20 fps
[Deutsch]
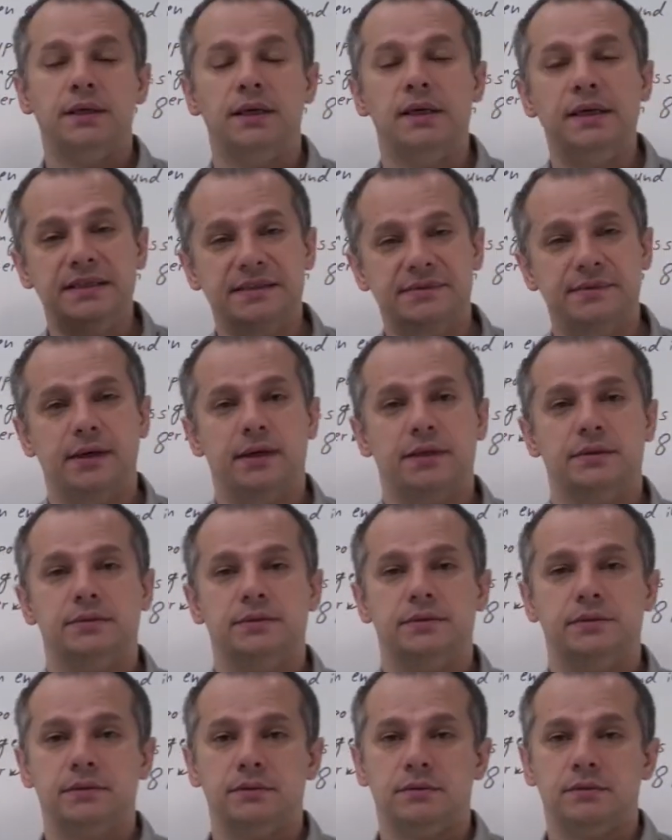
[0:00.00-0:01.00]

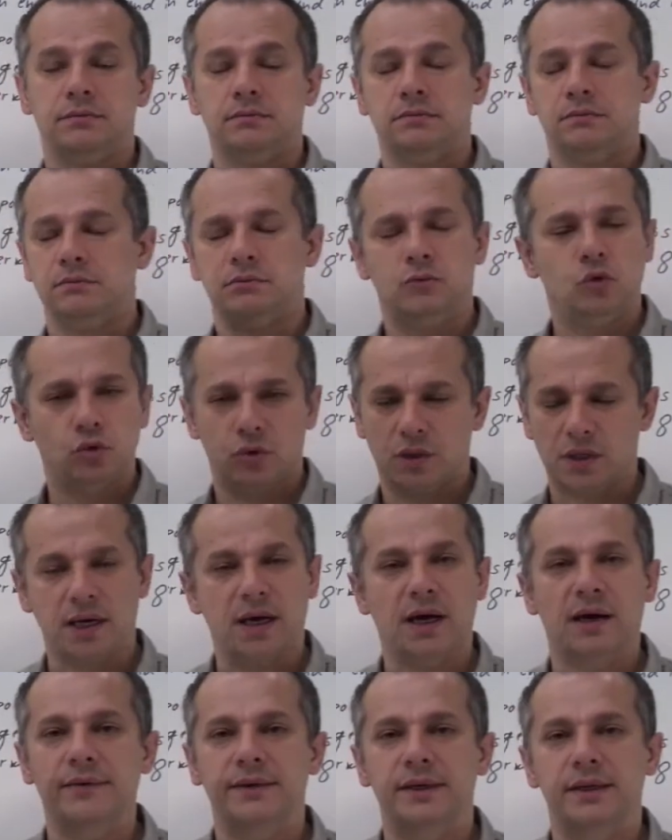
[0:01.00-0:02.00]
x-Wert oder
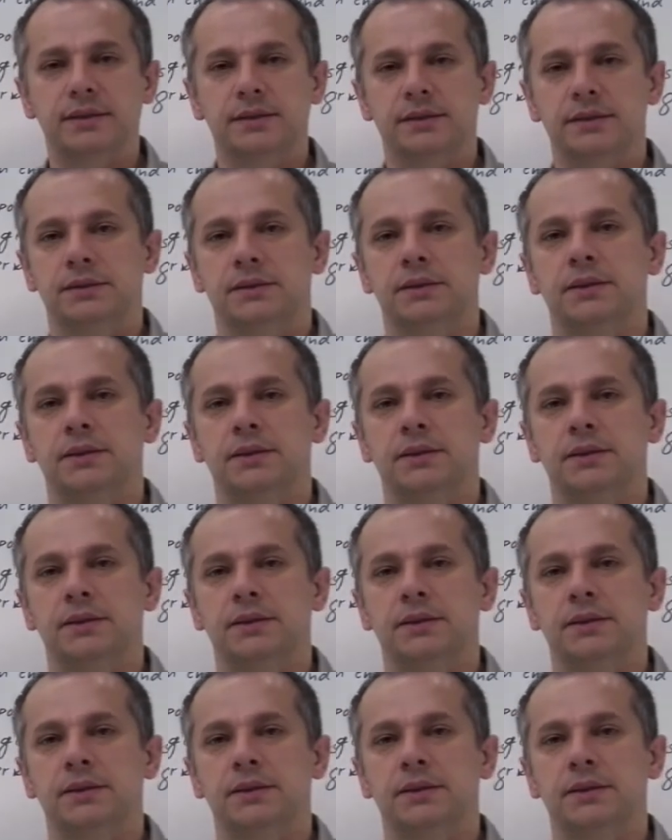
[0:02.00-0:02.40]
k-Wert,